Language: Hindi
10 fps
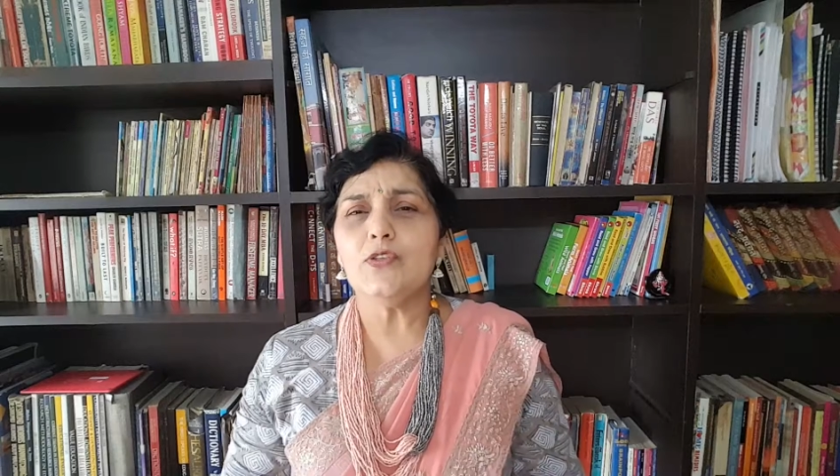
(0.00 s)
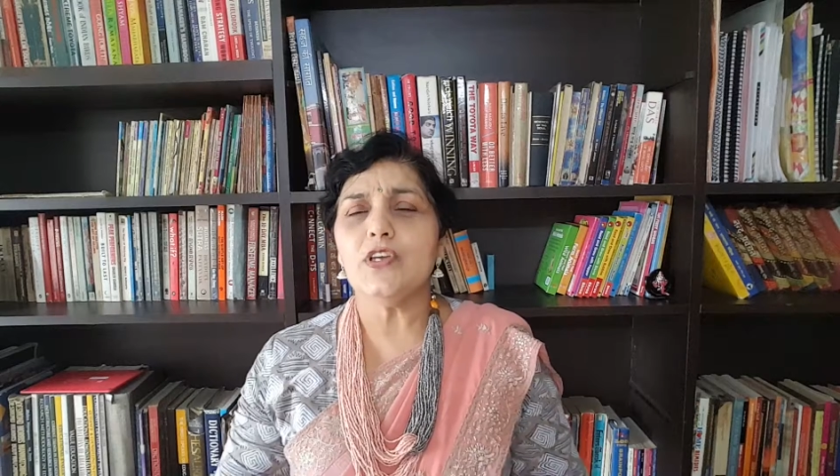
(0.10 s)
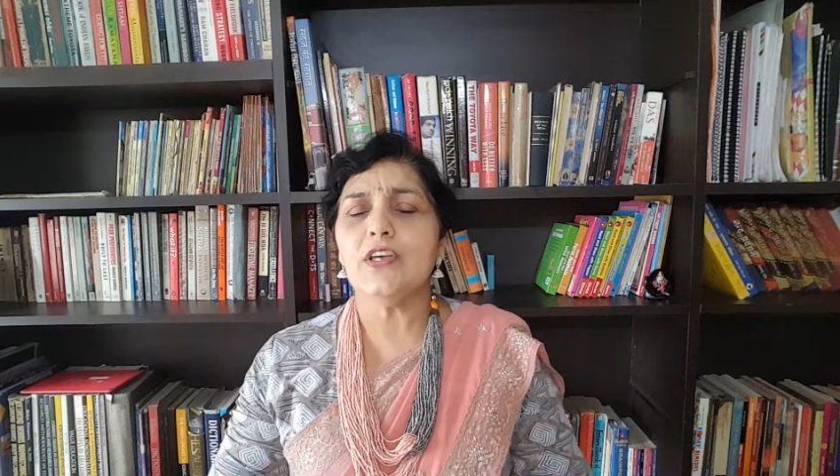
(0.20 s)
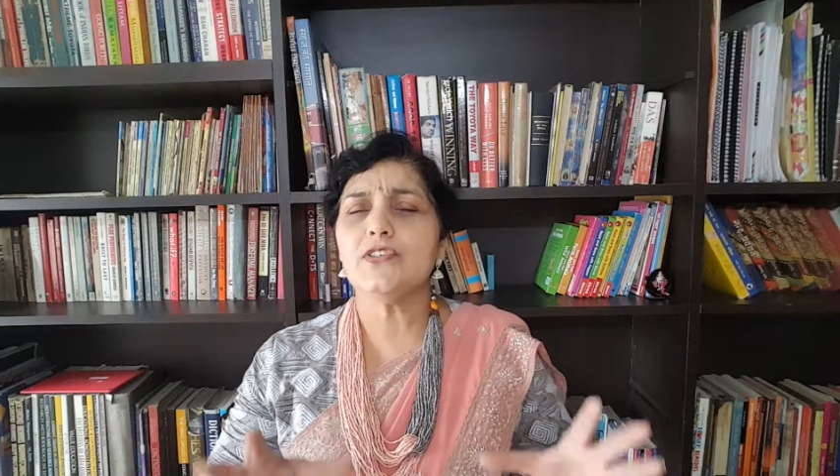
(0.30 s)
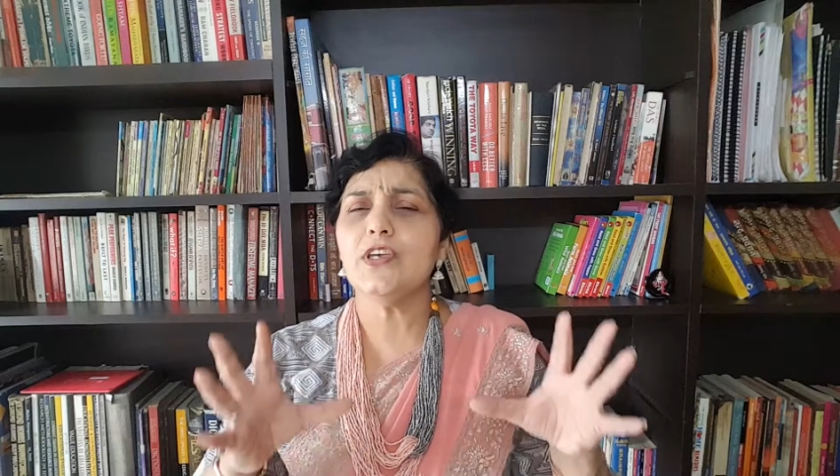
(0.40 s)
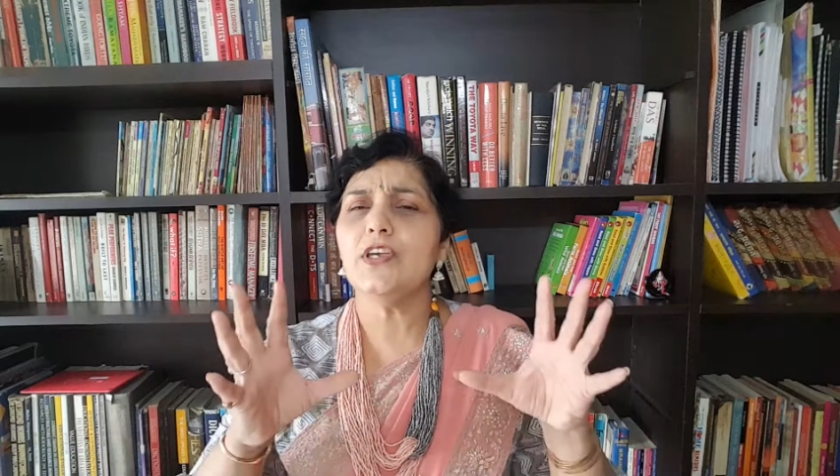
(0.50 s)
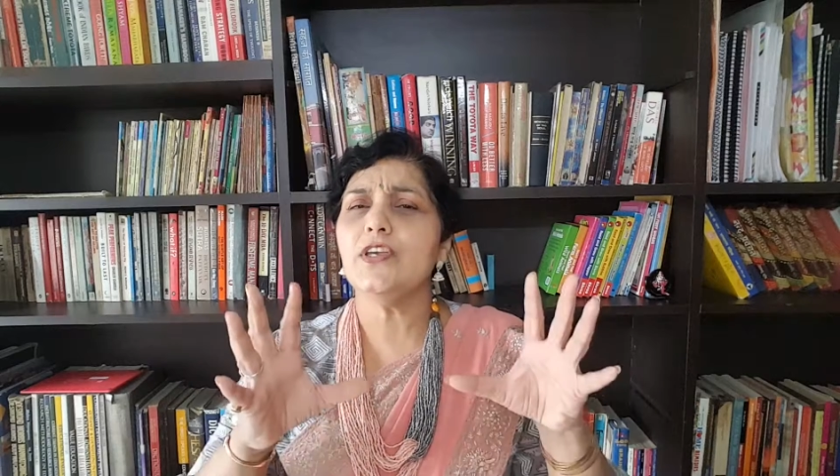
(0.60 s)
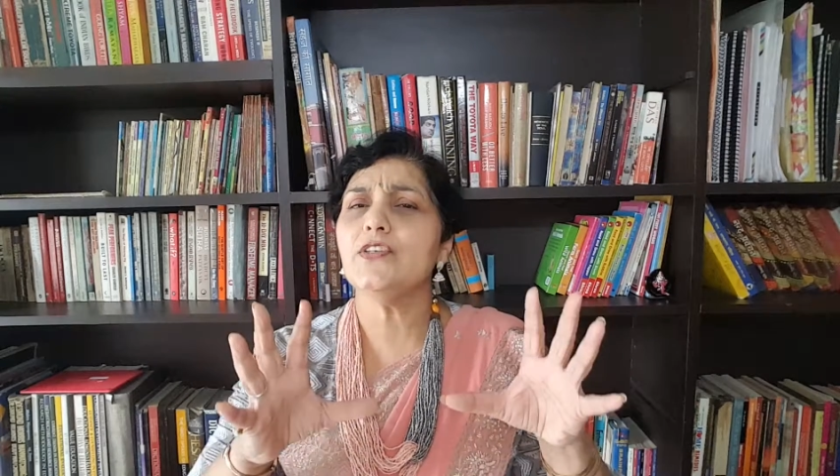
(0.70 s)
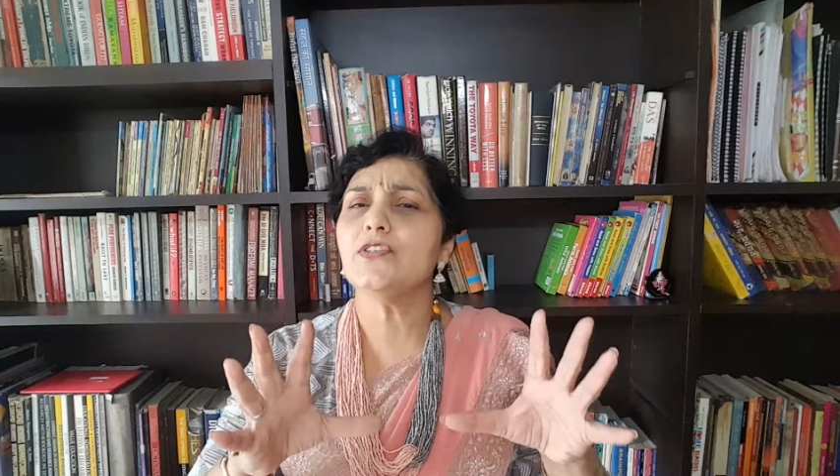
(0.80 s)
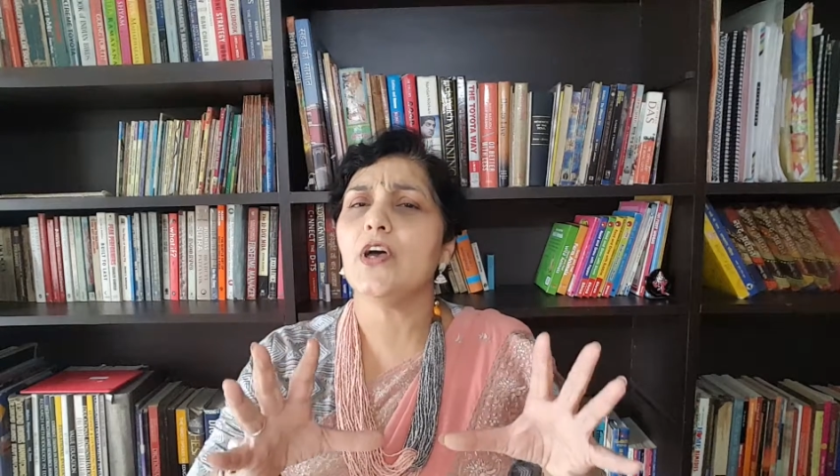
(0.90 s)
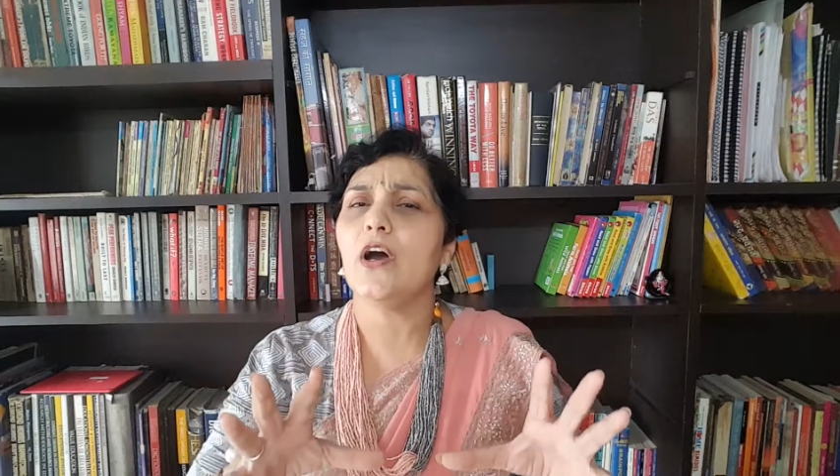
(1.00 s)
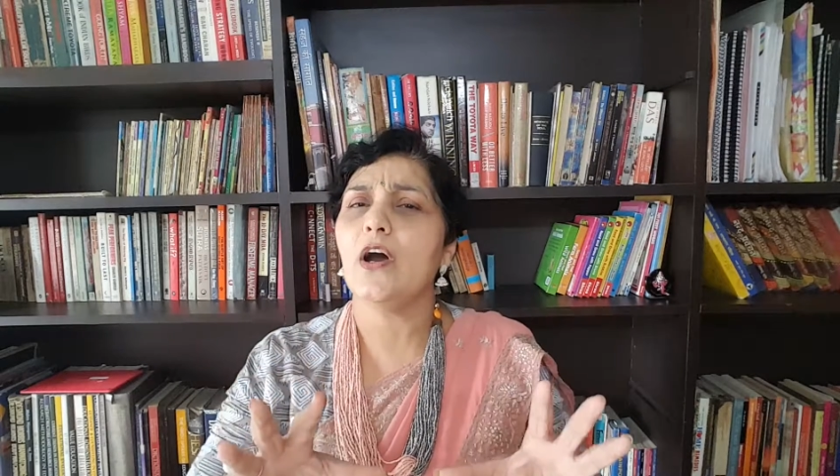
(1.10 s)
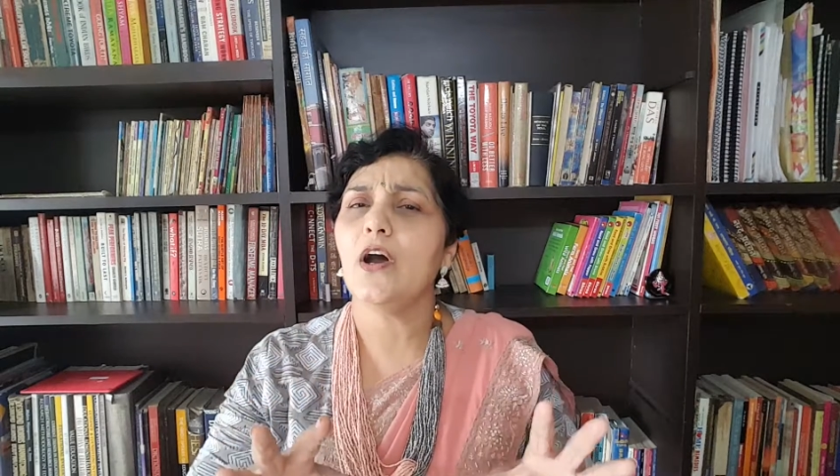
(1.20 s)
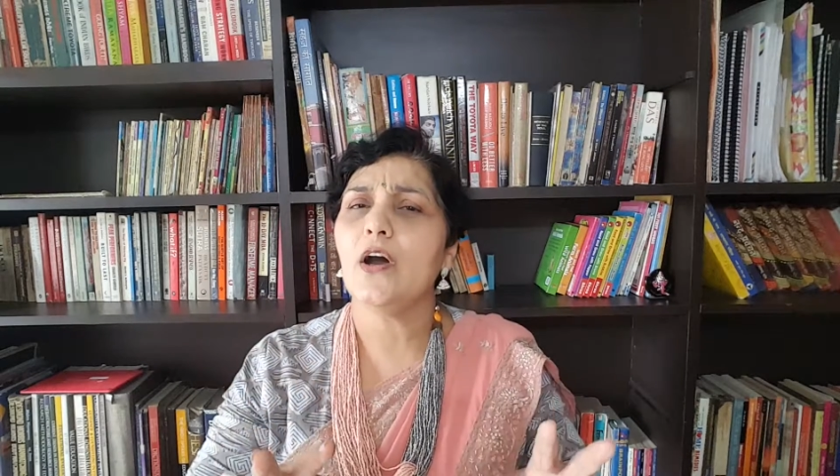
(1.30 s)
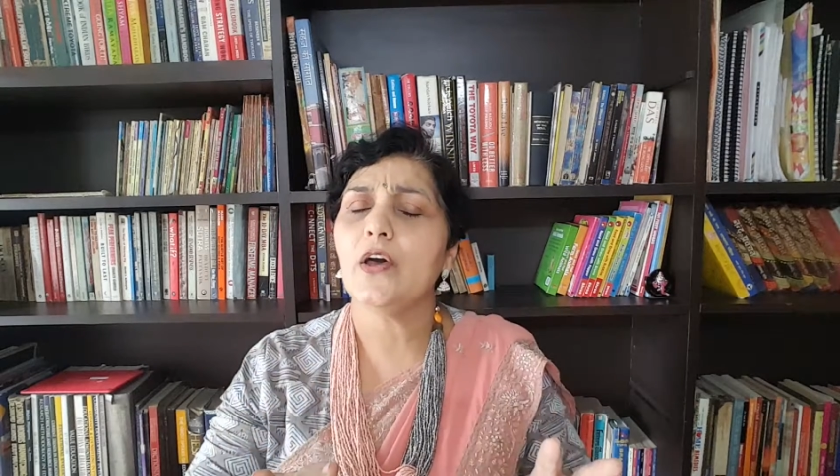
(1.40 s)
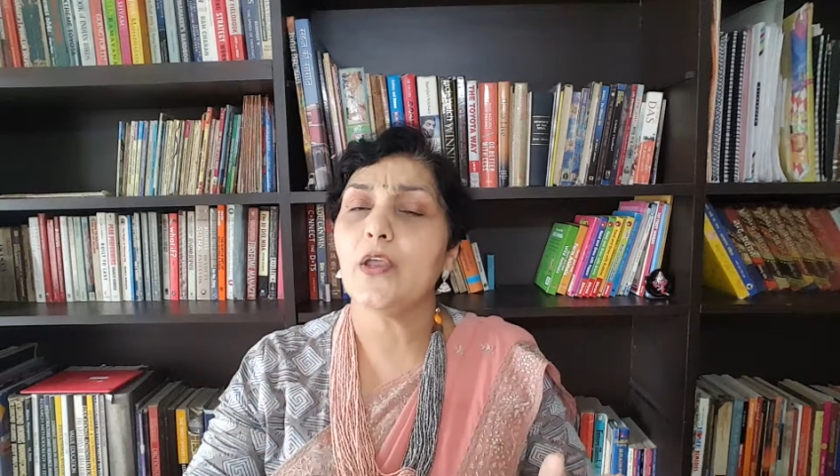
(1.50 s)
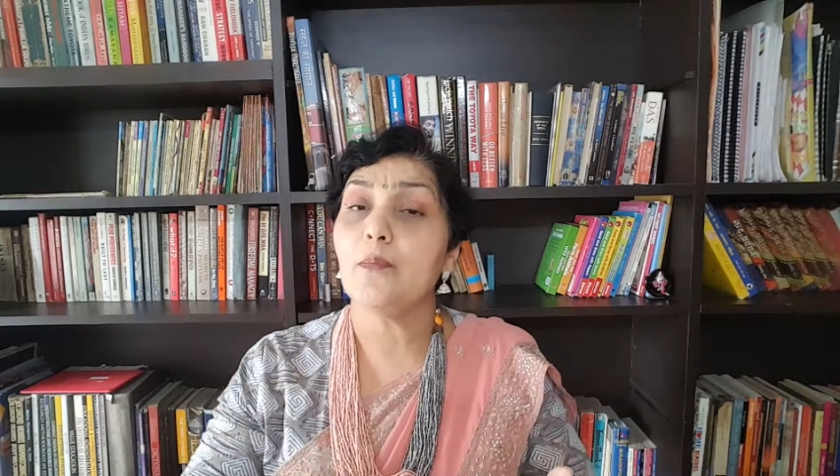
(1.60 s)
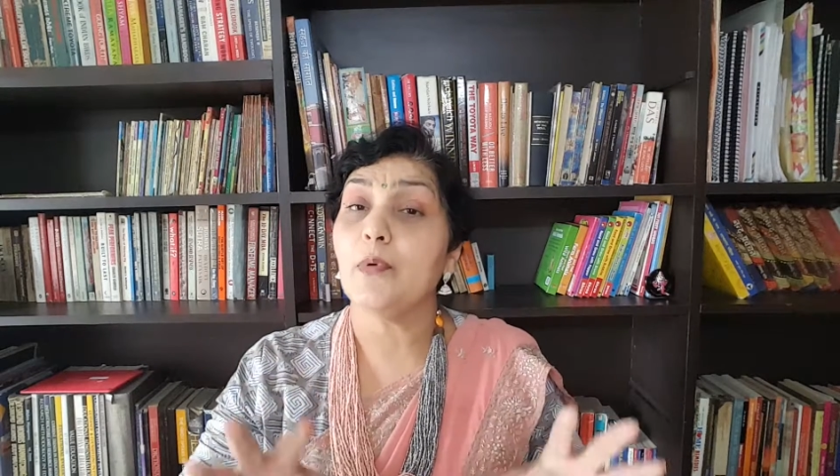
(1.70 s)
जैसे ही सारे